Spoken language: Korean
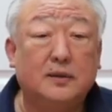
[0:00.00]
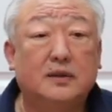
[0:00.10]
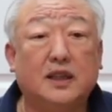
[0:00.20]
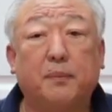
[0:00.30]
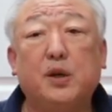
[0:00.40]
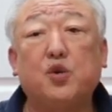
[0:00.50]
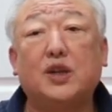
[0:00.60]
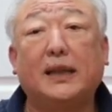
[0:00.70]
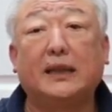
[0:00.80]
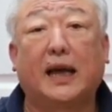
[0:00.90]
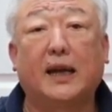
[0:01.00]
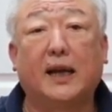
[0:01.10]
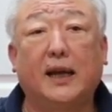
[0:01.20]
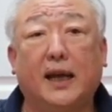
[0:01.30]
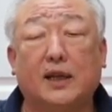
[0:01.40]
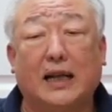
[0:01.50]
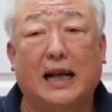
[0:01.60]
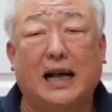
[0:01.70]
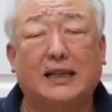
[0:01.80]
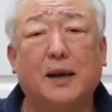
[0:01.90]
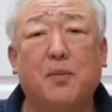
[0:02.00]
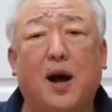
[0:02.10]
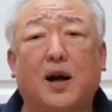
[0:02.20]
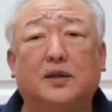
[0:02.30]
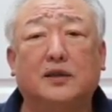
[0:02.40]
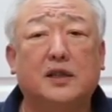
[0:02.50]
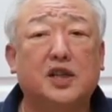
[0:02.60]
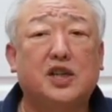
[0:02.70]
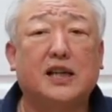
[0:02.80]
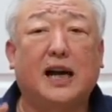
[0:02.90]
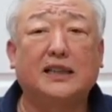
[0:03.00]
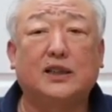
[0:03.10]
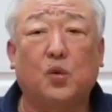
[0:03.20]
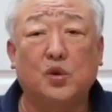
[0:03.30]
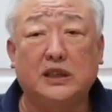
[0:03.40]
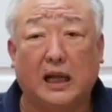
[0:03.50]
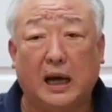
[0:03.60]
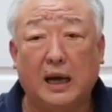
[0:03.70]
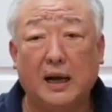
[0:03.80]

자, 미국이란 나라의 가장 뭐한 건 시간이 돈이다.